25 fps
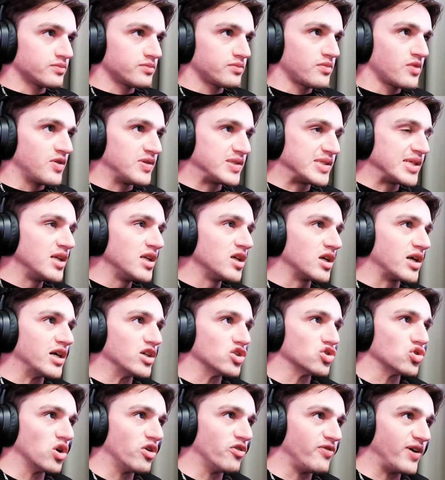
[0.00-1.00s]
Wir sind hier gerade
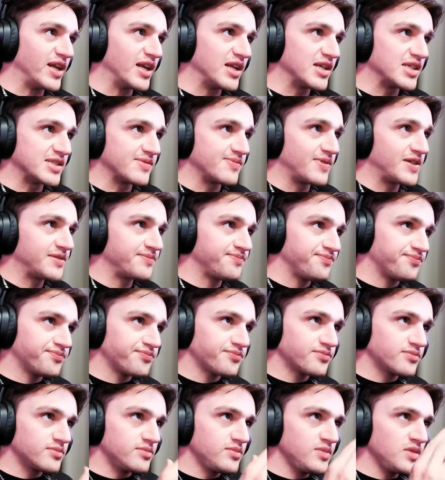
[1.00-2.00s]
schon auf einer, deswegen,
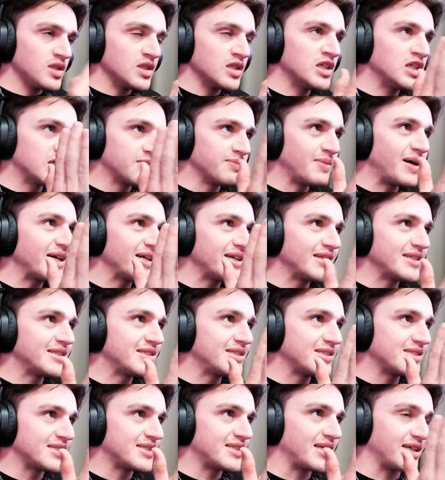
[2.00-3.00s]
ich mache hier nicht
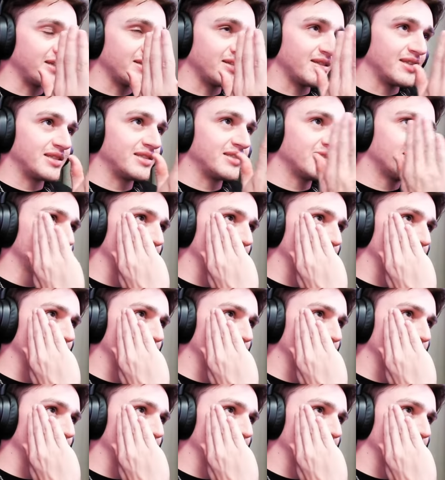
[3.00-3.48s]
diese Technik,